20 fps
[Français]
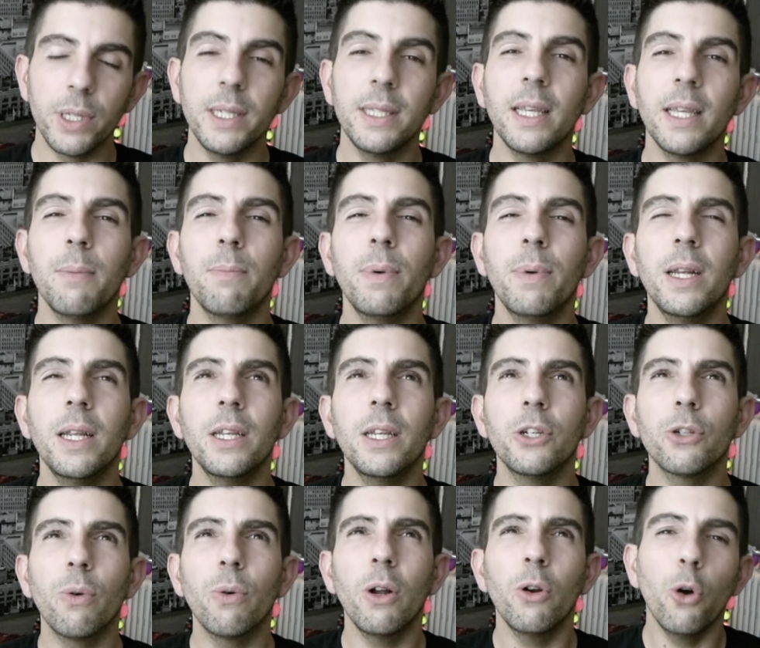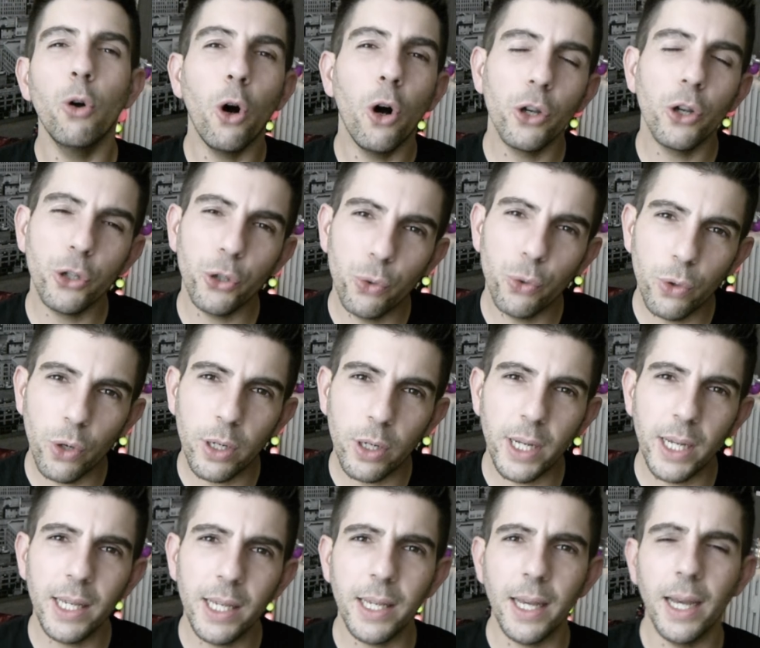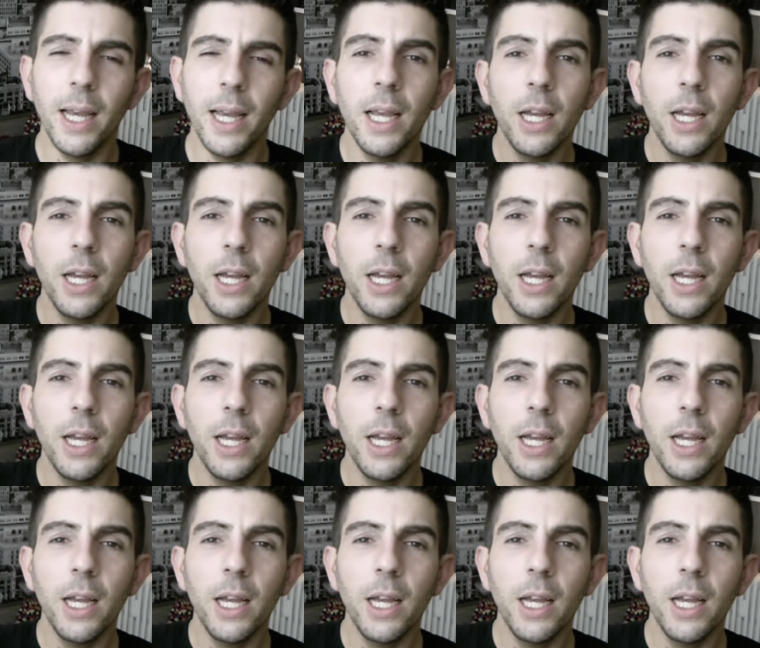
qui s'appelait, je crois, le Horseshoe Cochring.